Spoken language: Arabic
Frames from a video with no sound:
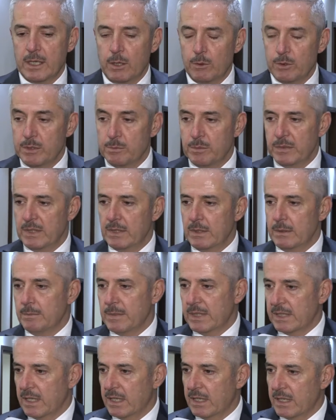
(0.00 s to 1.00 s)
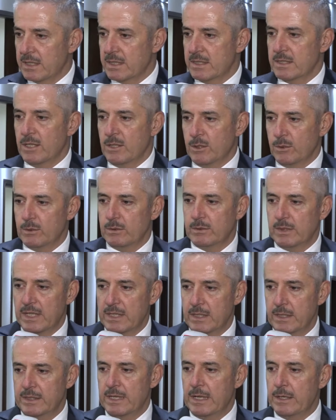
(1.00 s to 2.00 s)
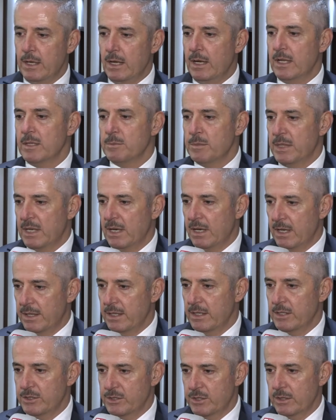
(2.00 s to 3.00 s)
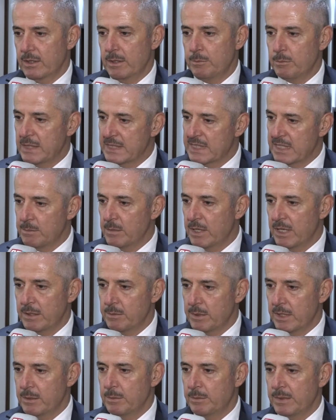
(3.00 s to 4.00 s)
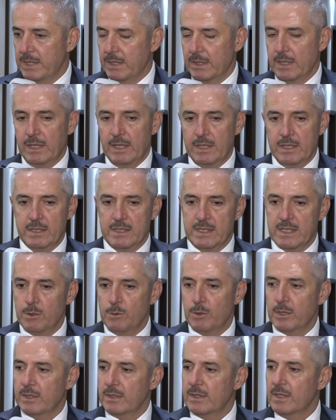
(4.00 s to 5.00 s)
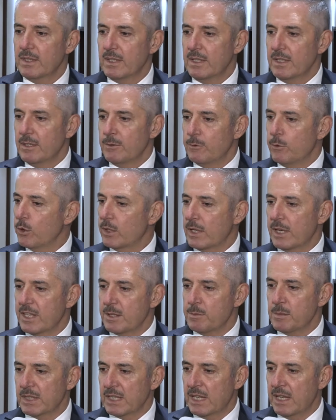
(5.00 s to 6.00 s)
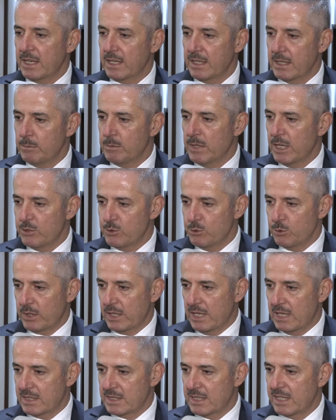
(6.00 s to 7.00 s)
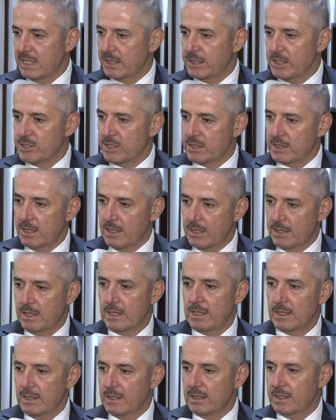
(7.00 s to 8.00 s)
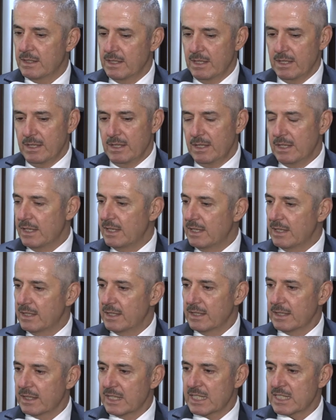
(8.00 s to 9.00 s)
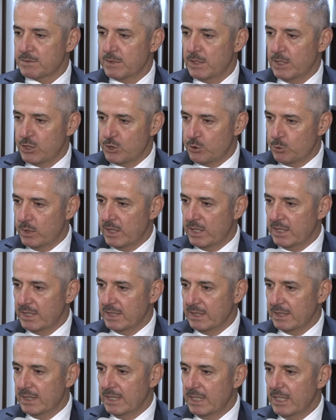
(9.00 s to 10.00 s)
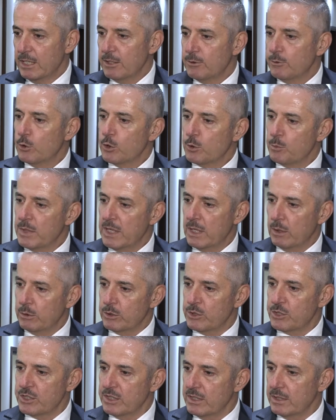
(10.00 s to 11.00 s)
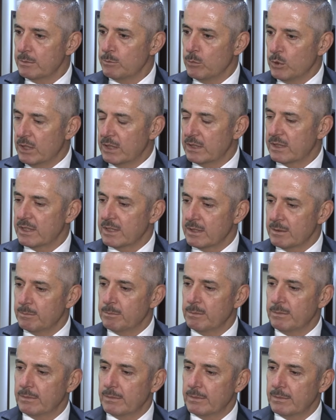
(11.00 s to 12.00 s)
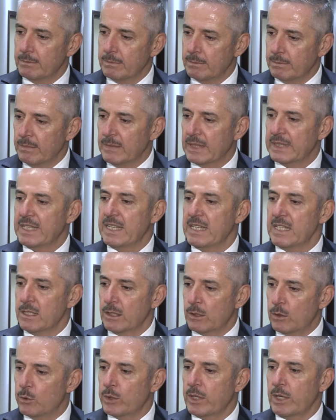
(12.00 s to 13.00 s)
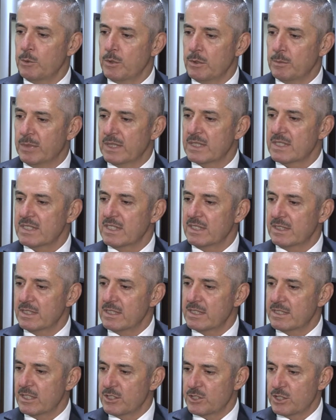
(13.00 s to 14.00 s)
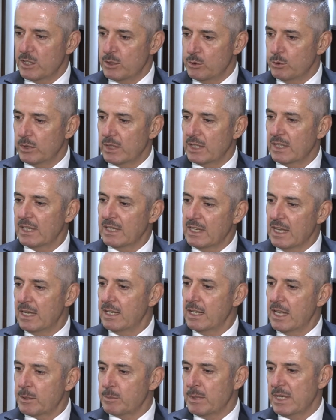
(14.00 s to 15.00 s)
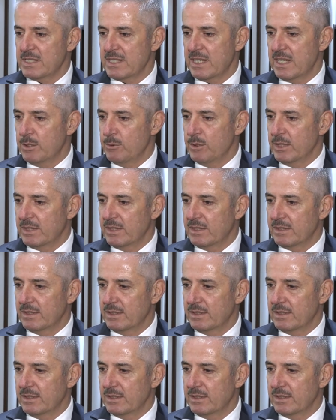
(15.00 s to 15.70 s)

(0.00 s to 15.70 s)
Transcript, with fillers: كوني من منطقة الزاخو يعني نعاني من هذه الشغل من زمان يعني من, من يعني تصور فوق 300 قرية مهجورة هسه نتيجة هذا القصف العشوائي فوق 120 مواطن مدني قروي بسيط استشهدوا خلال هالأربع سنوات